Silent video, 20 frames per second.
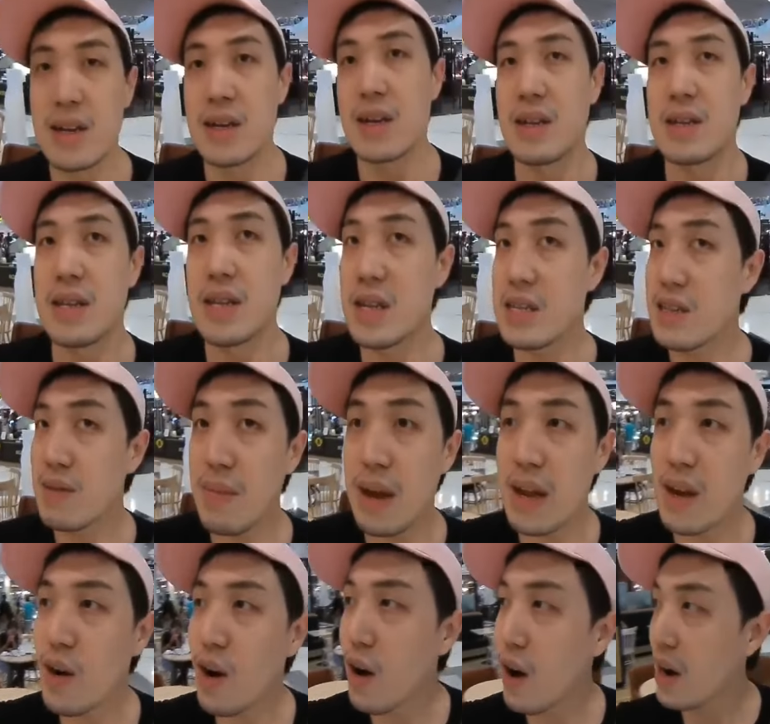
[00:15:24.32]
ที่สมัย
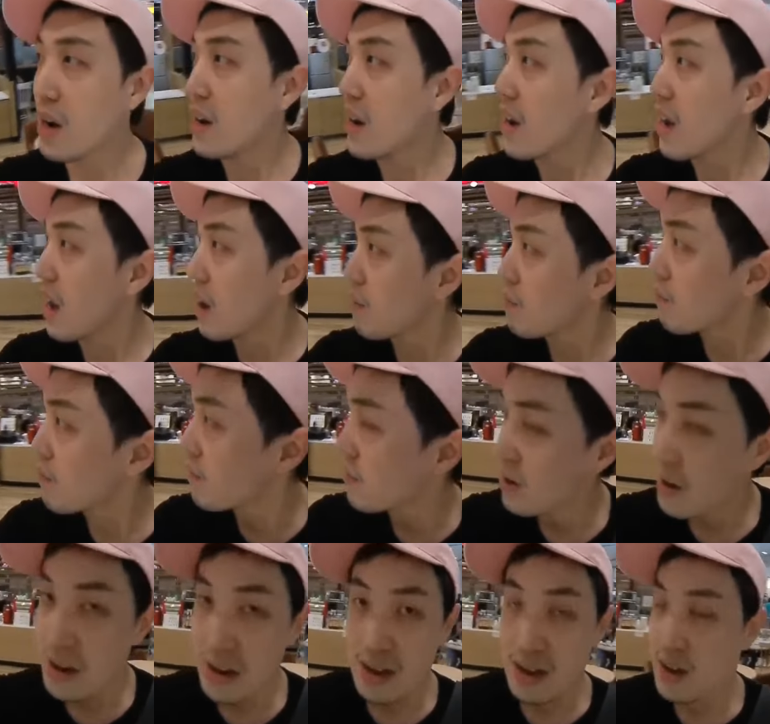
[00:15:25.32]
ก่อนนะครับ
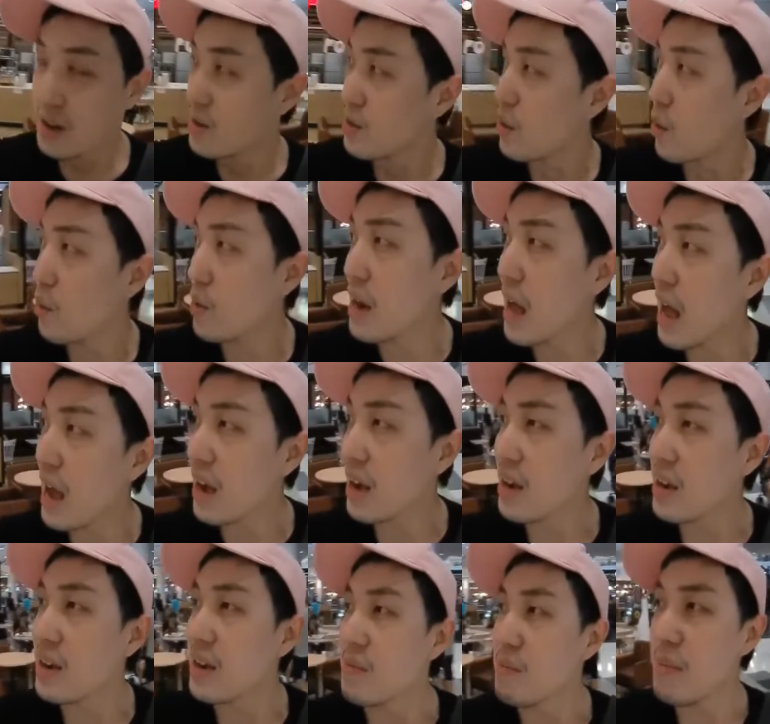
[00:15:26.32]
โด่งดัง
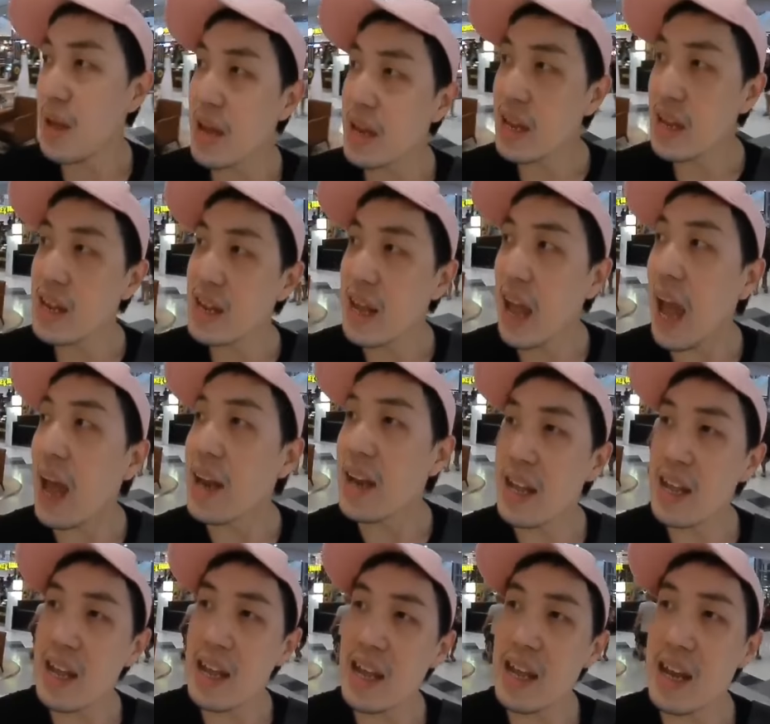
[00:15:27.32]
Made in
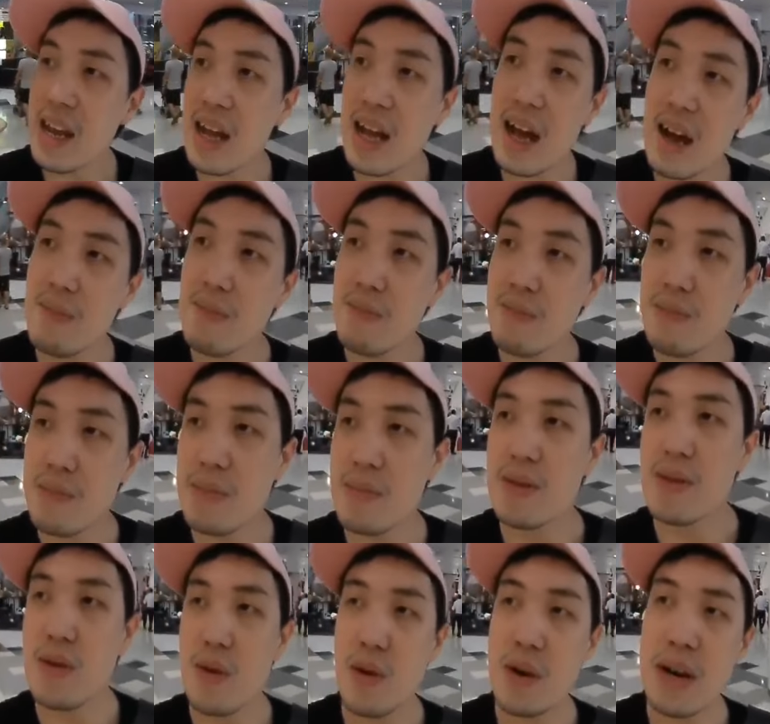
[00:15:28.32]
Candy นะครับ
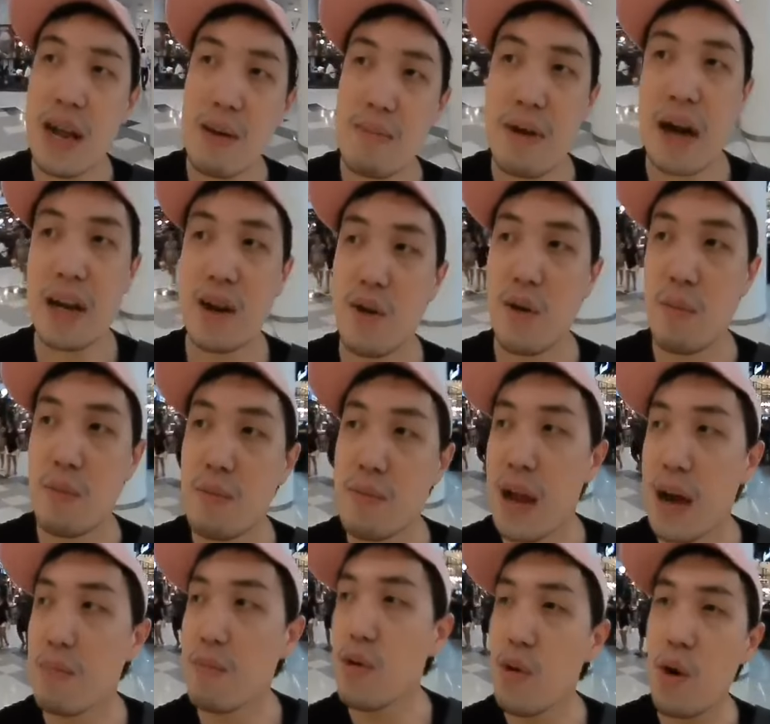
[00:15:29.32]
คนทำขนม
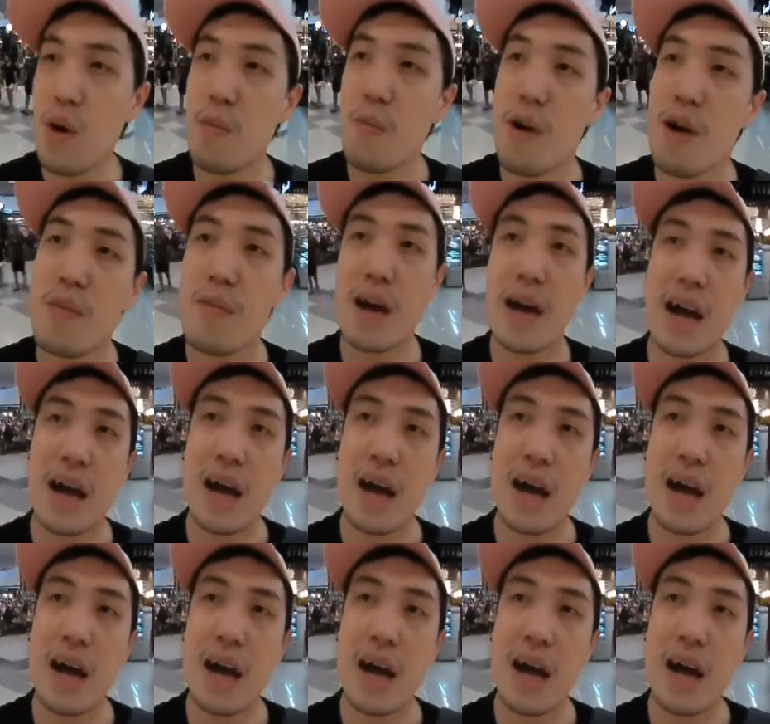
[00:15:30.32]
ทำลูกอมก็มา